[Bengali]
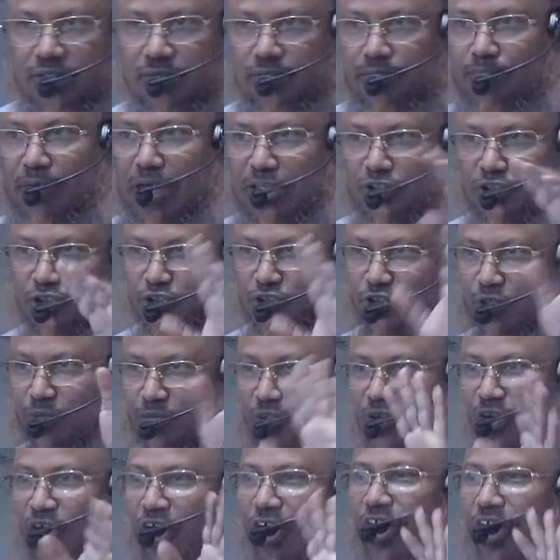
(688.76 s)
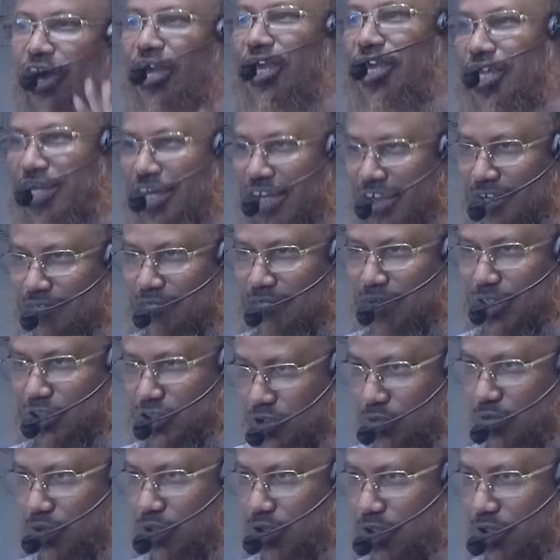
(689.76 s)
বাস্তব তো হয়ই নাই
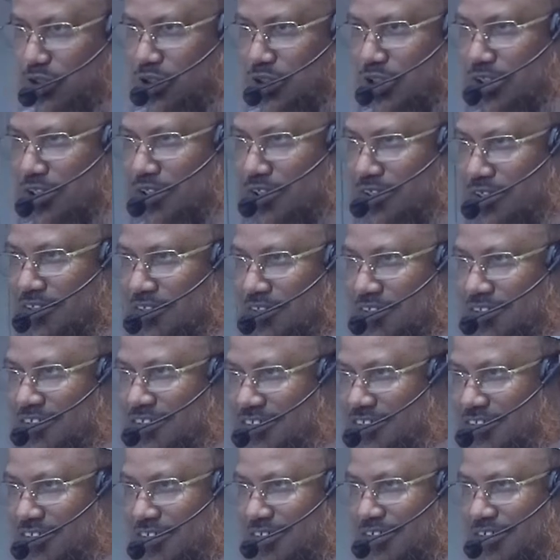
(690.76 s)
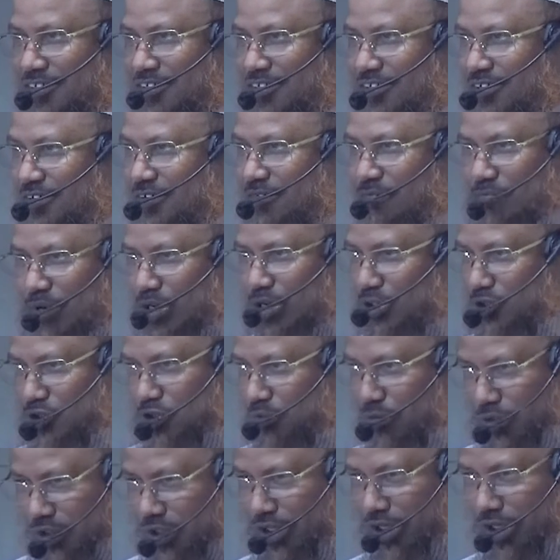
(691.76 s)
বাস্তবে হয়েছে
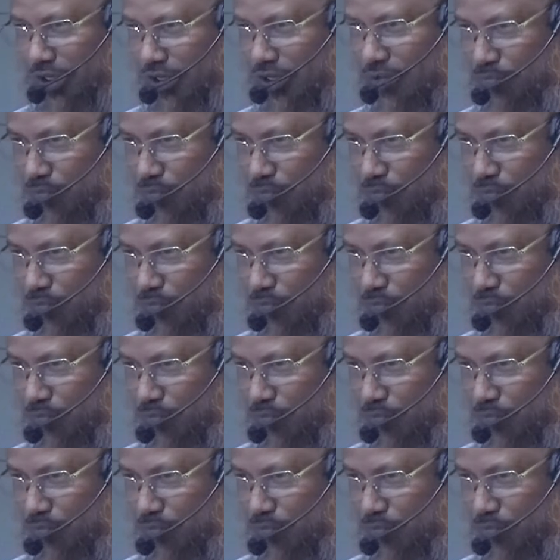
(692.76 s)
বাস্তবে কি এটা